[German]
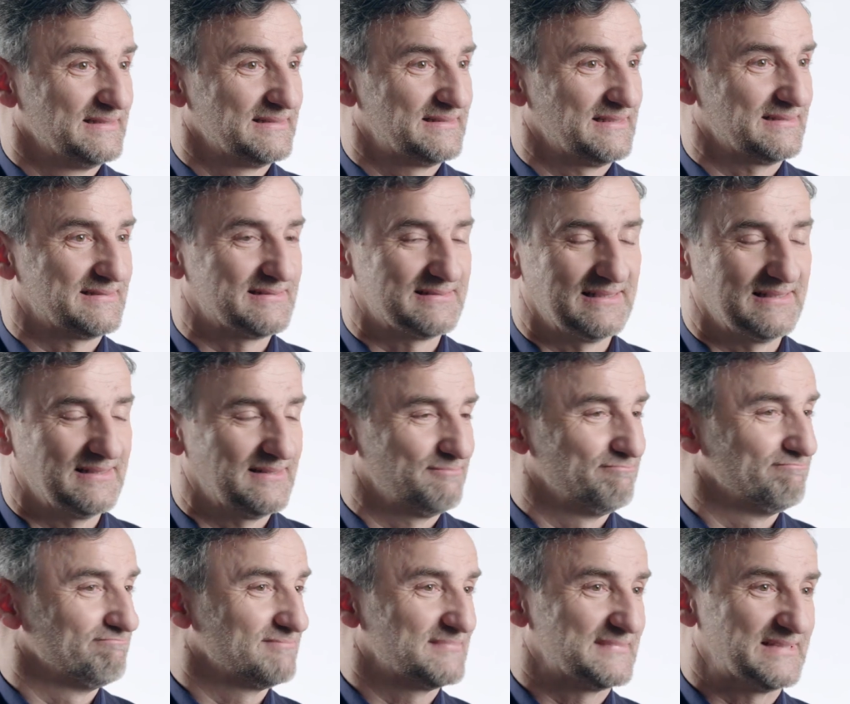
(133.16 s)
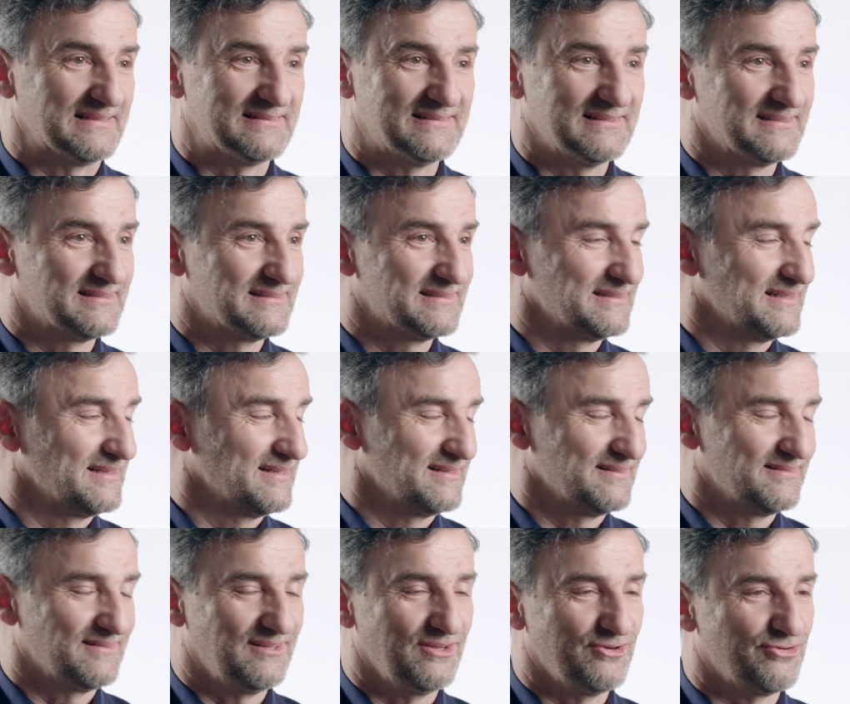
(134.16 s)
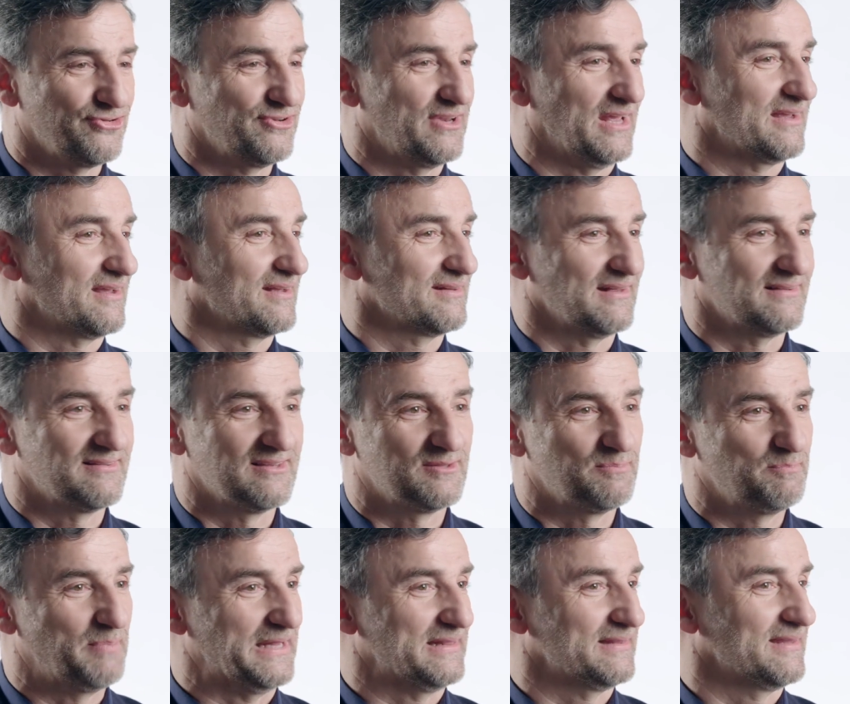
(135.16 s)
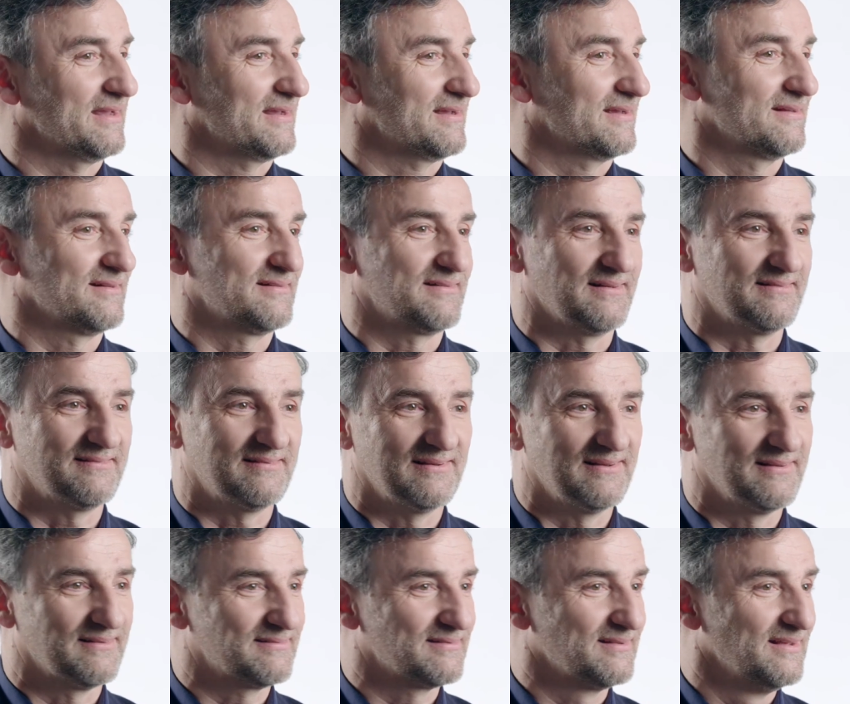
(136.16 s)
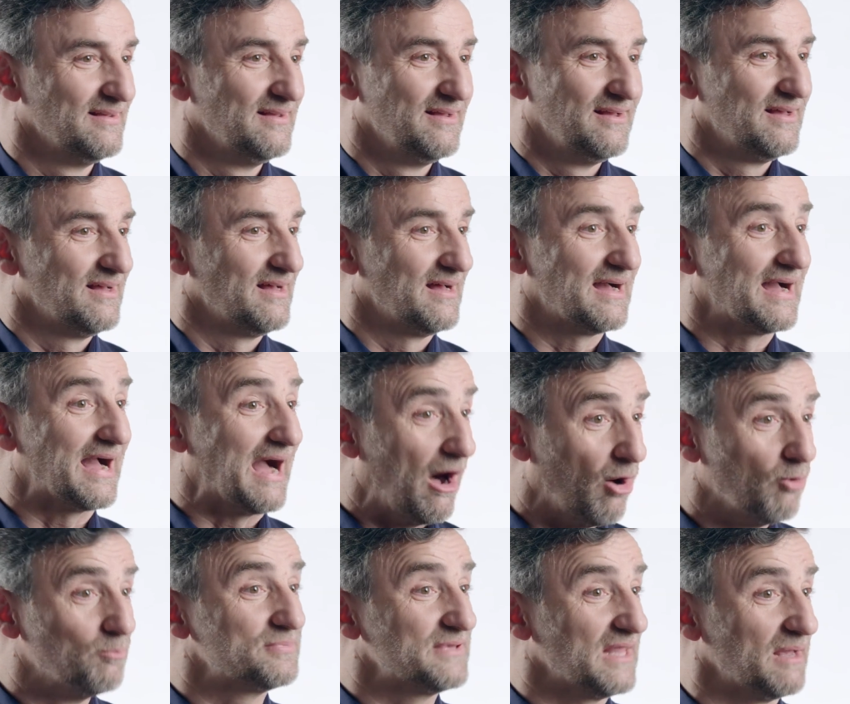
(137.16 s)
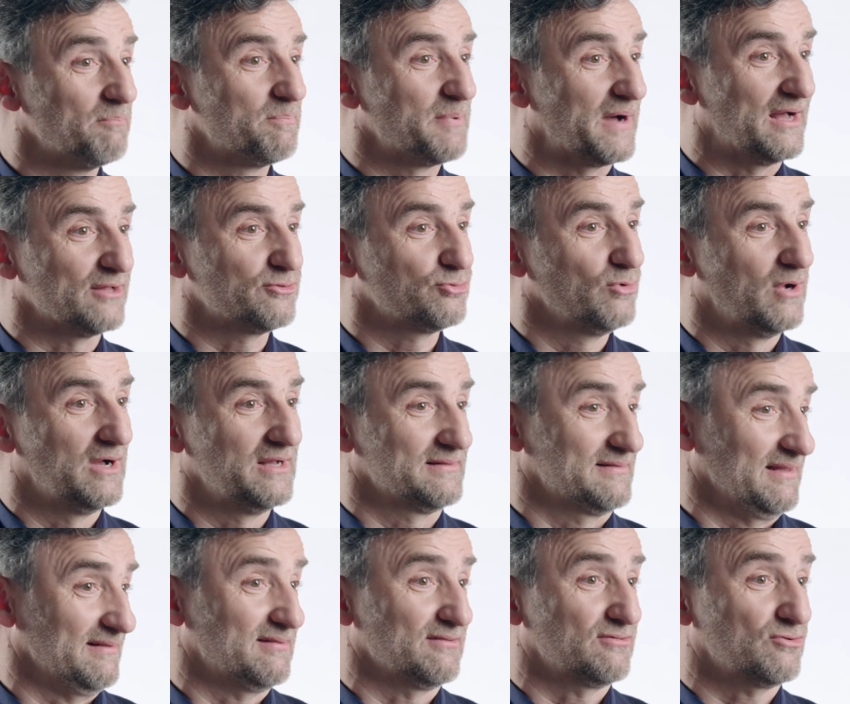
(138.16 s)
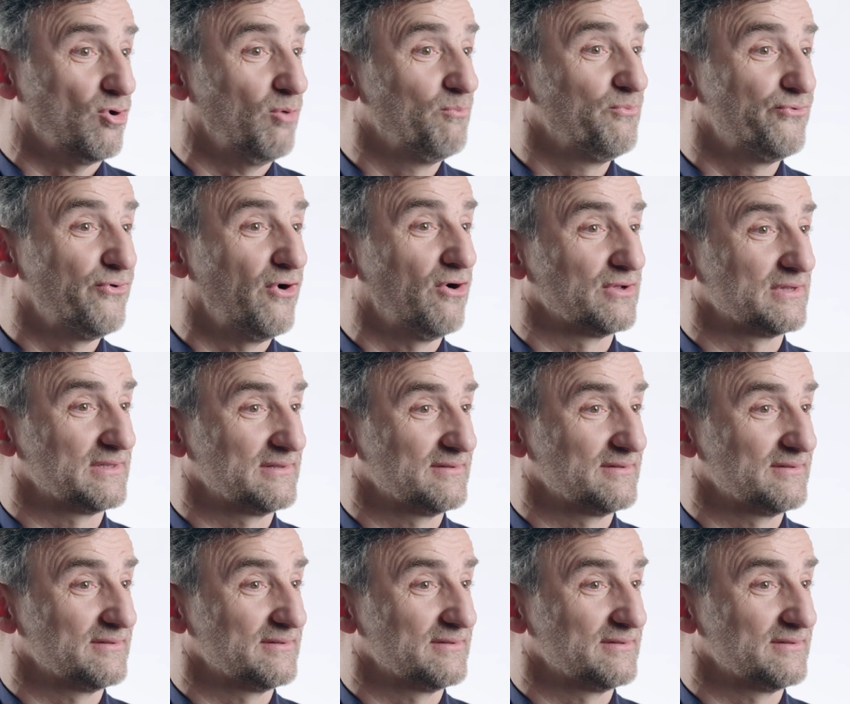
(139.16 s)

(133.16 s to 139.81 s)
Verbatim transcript: Das, ähm, das ist äh, Tischdecke, das ist Bettdecke, das ist äh, Raumtemperatur, das ist Komfort.